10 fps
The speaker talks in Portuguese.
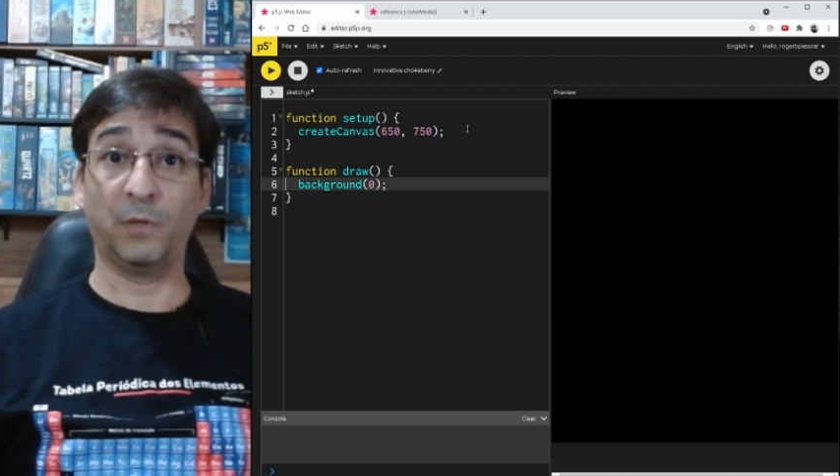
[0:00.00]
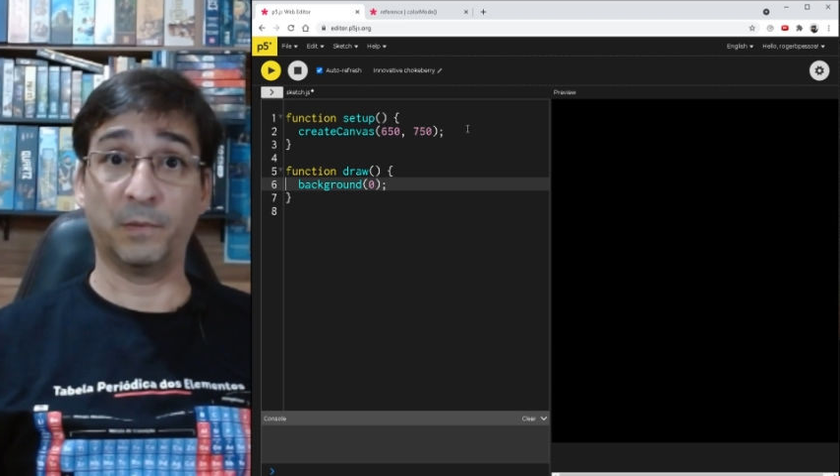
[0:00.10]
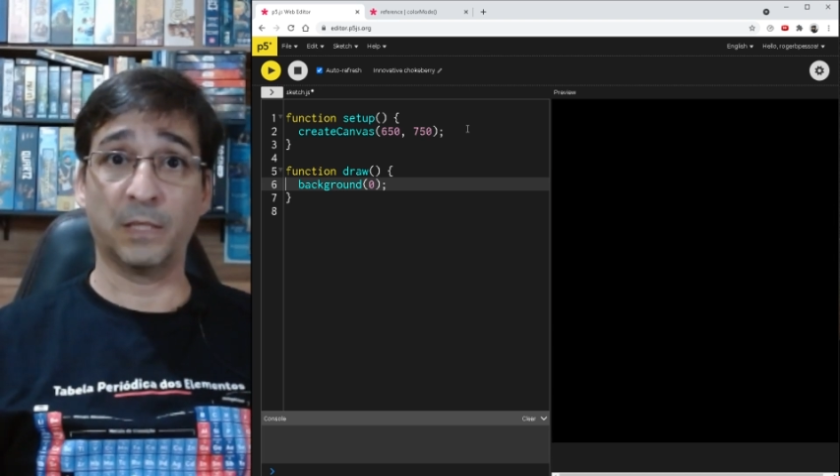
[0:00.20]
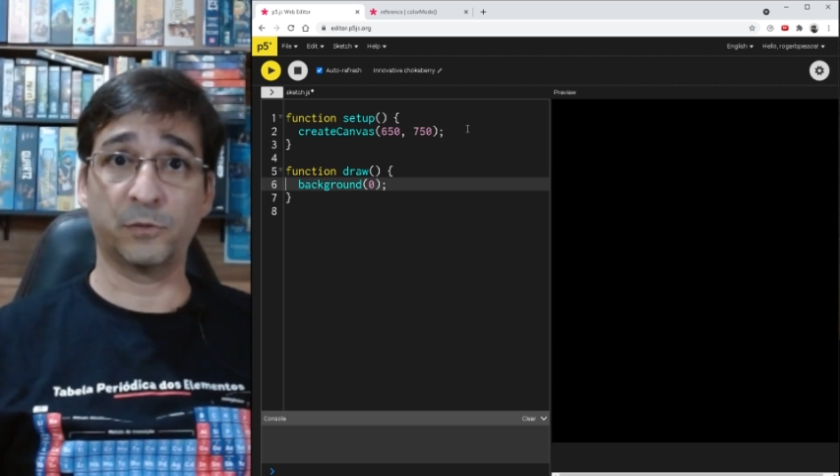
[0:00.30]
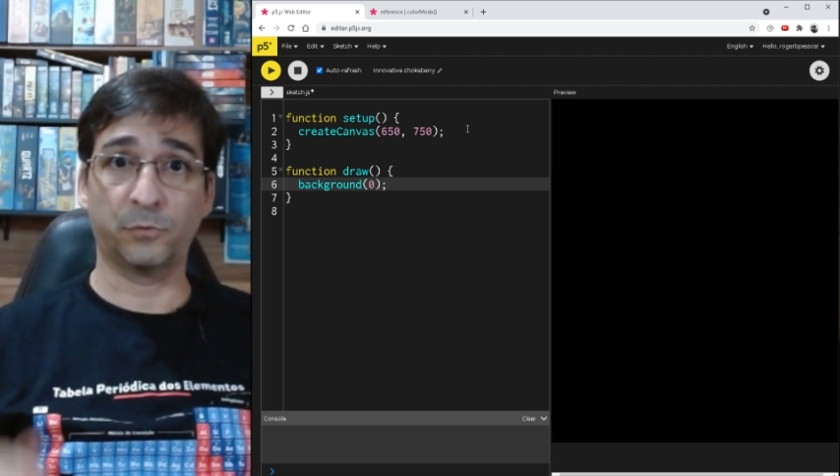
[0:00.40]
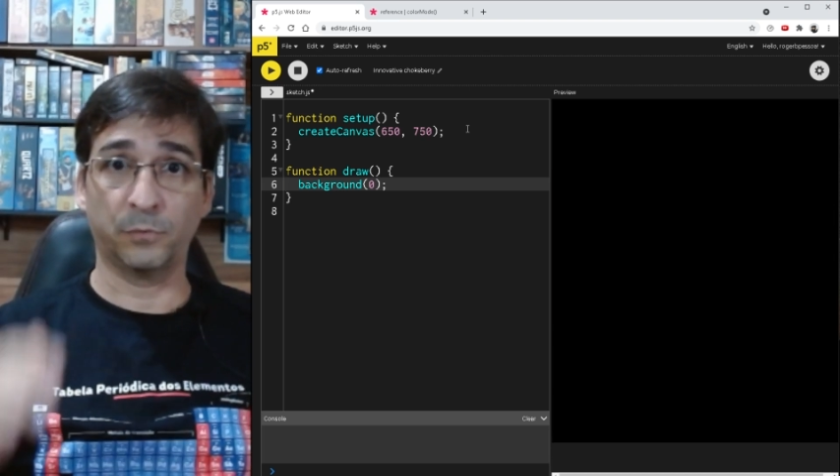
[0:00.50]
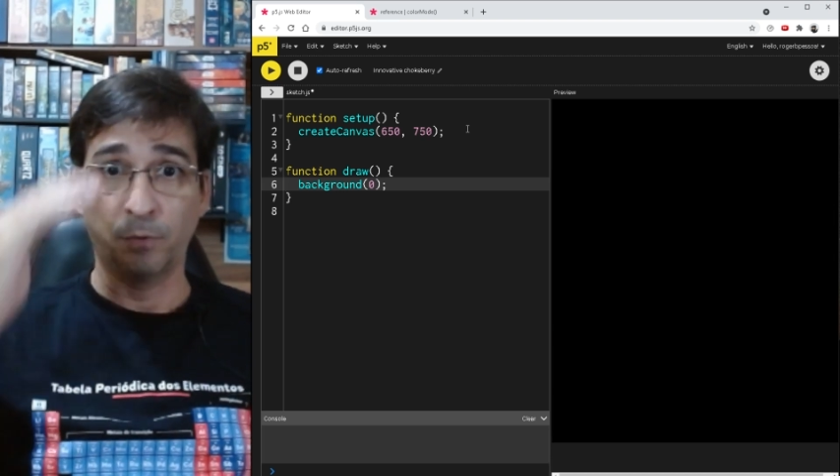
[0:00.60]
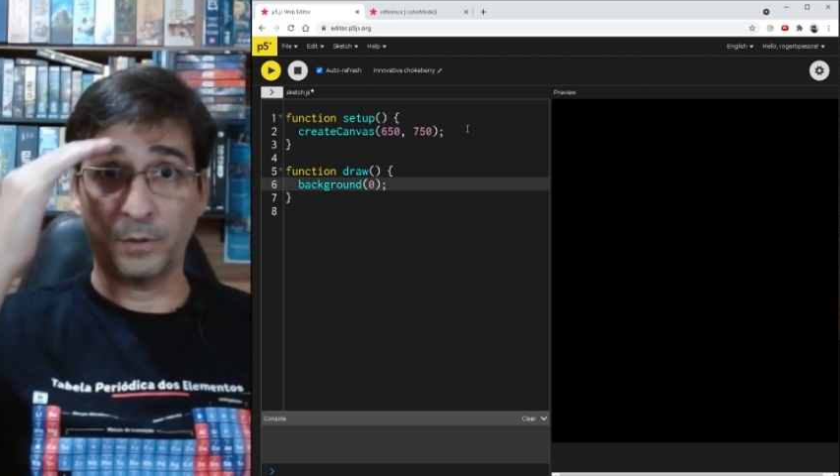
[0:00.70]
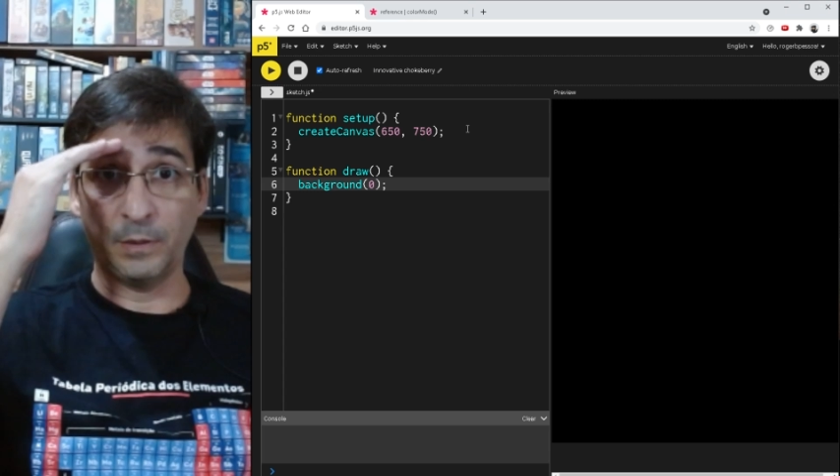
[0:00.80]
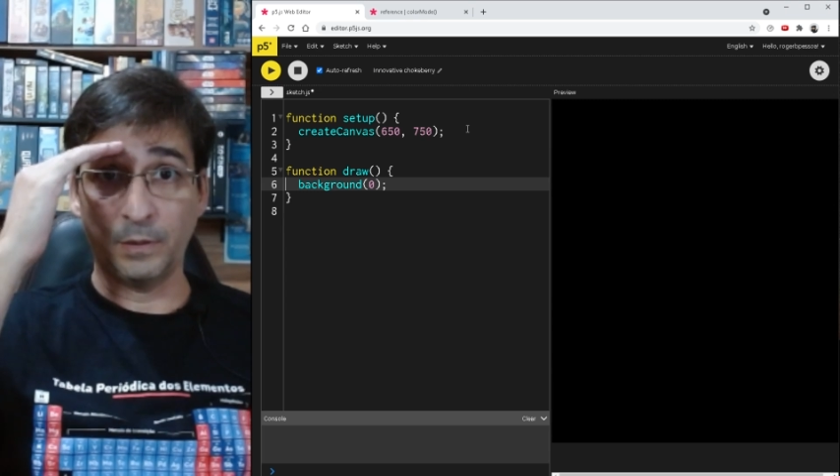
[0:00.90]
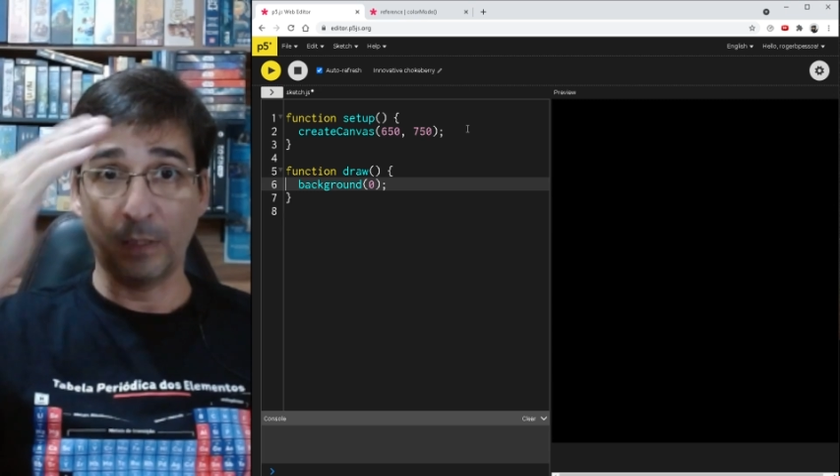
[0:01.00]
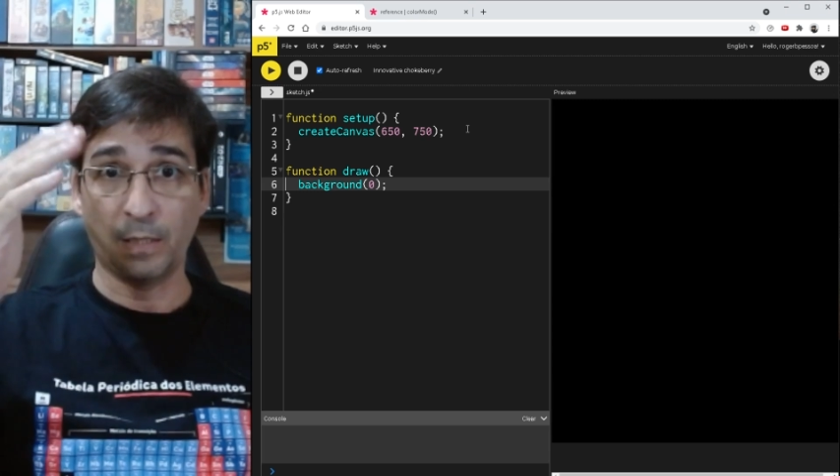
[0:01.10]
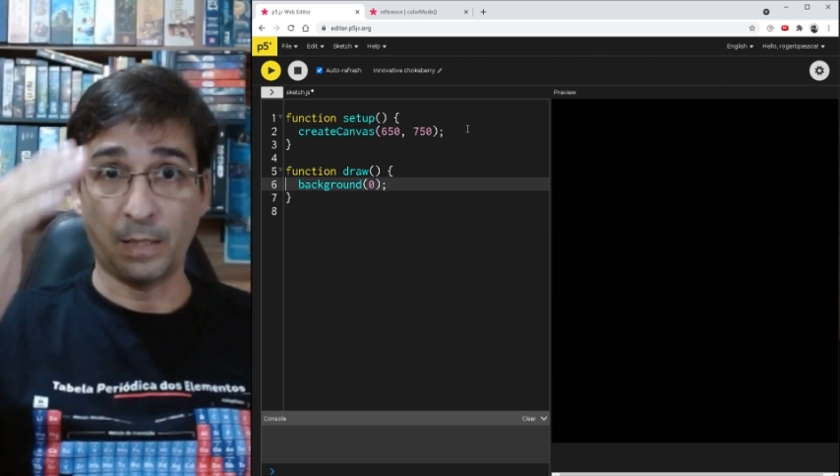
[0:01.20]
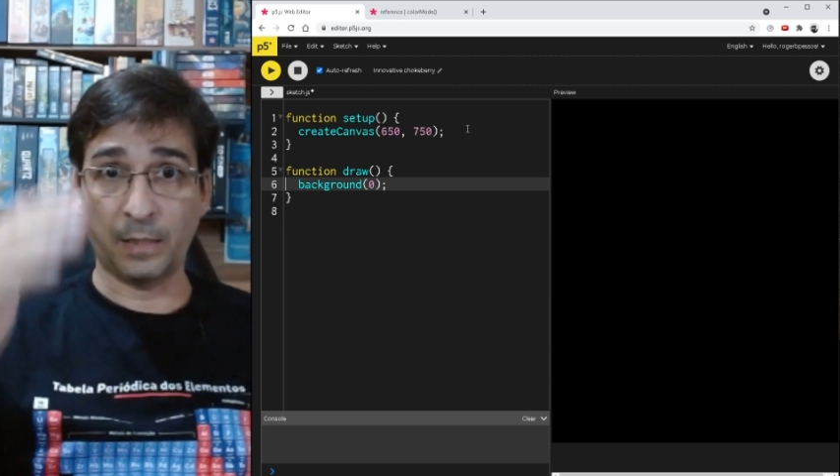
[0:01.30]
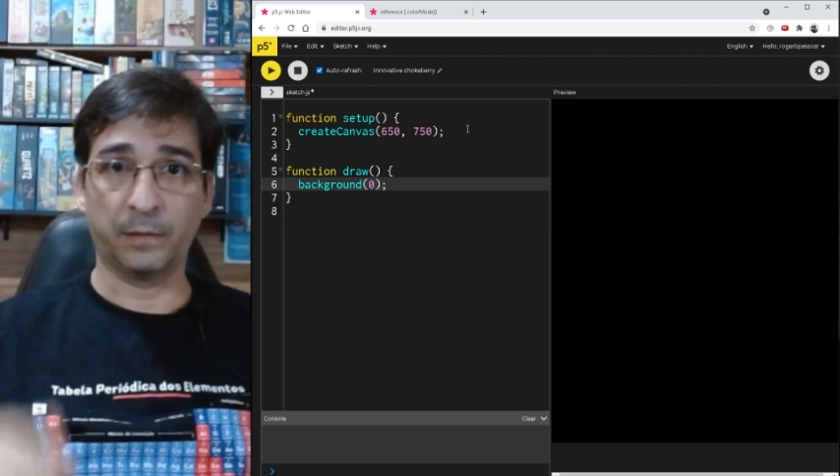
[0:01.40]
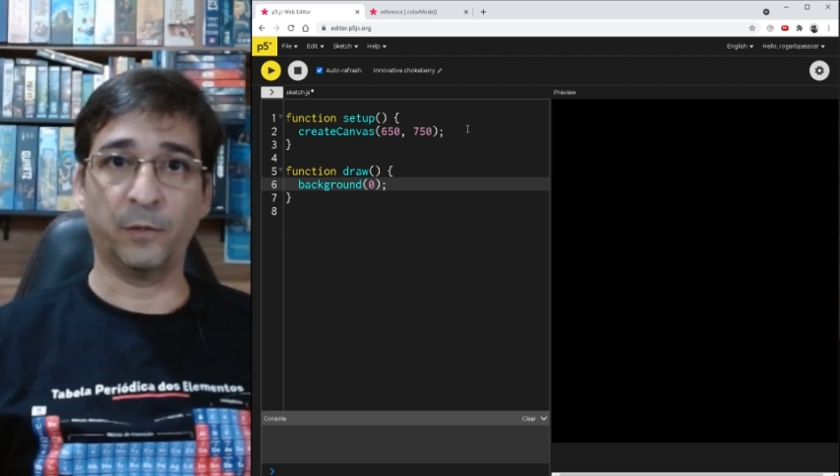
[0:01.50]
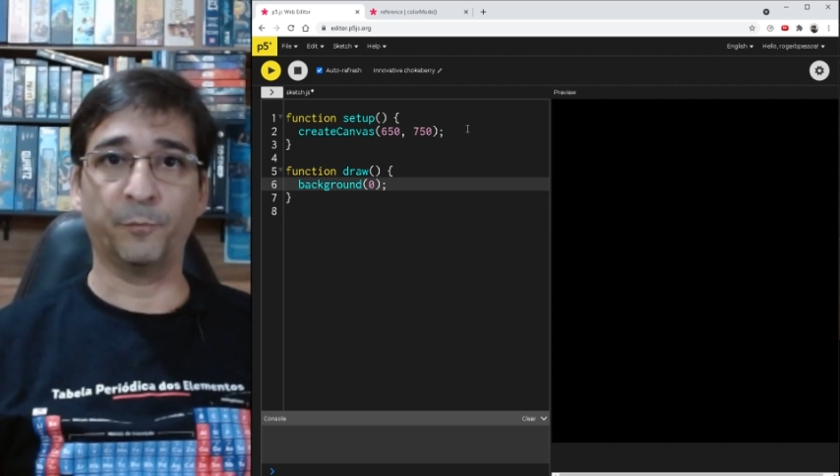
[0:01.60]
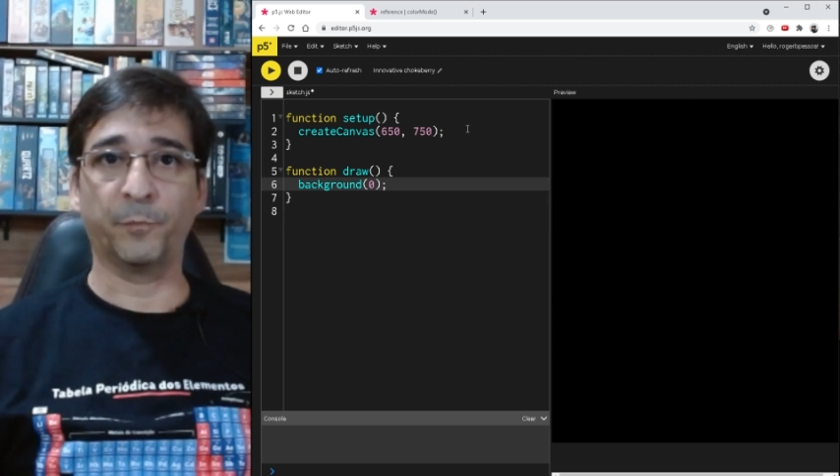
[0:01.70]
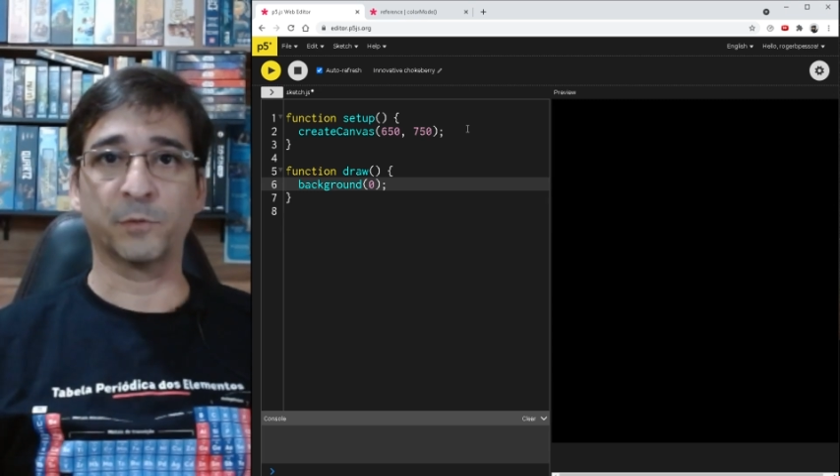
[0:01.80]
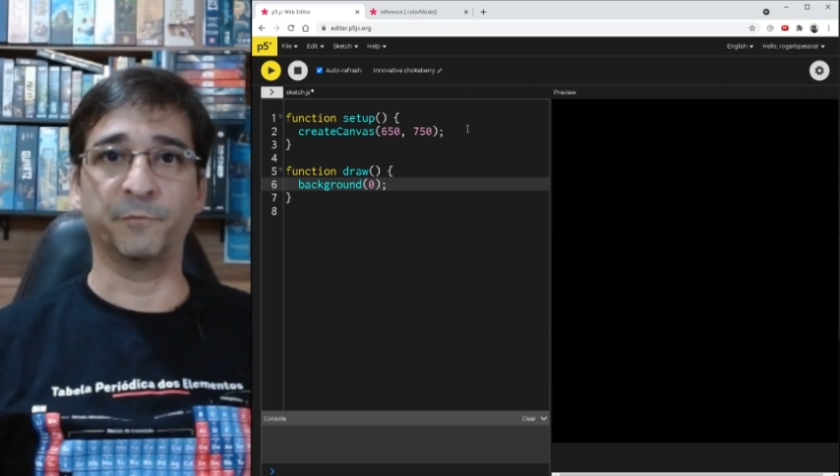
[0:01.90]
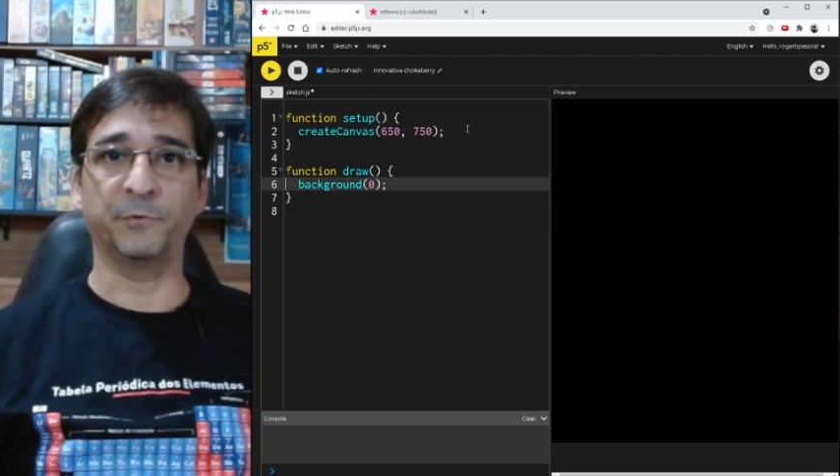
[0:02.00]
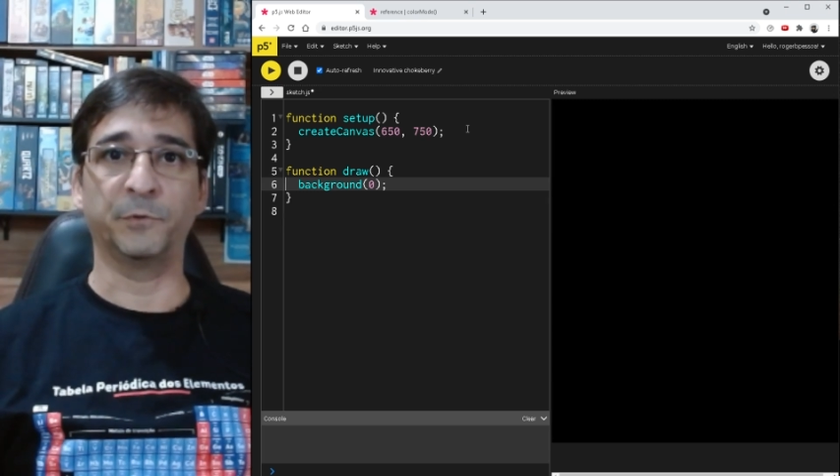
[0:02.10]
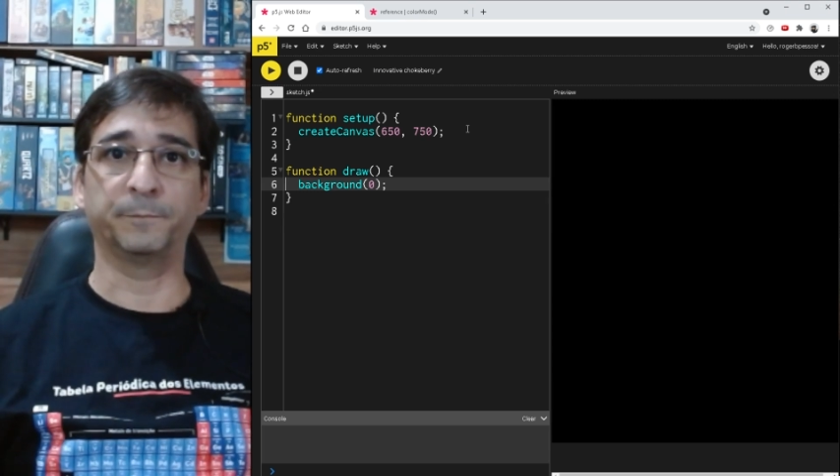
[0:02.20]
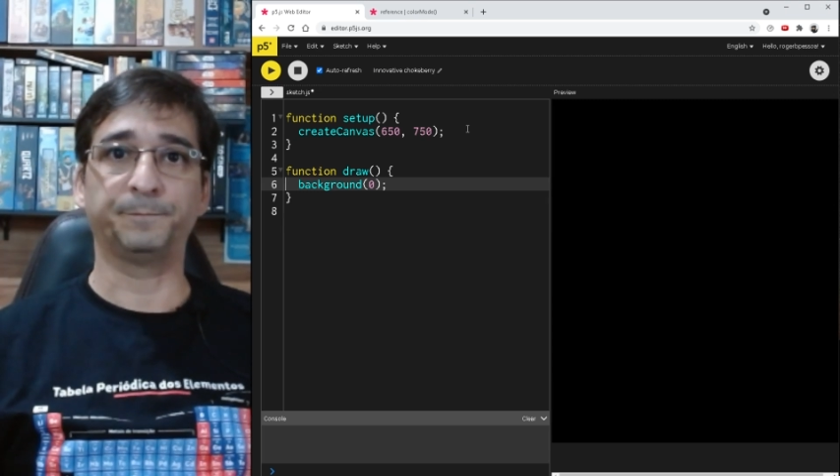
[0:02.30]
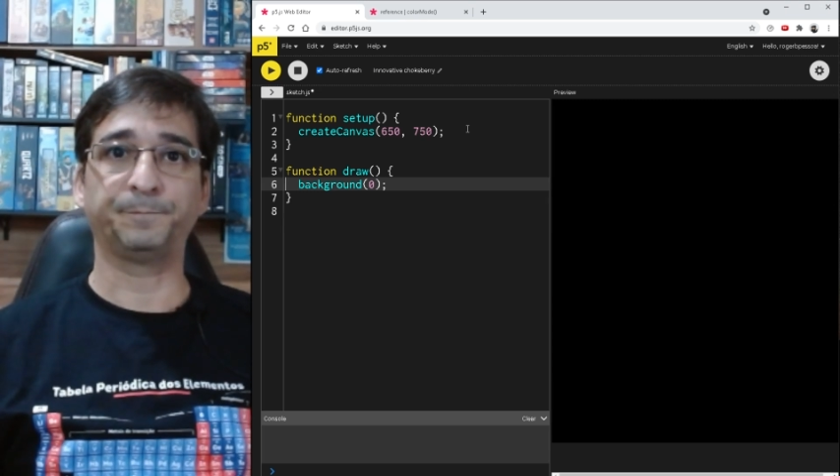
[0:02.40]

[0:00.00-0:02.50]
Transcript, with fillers: Um abraço e até o próximo vídeo.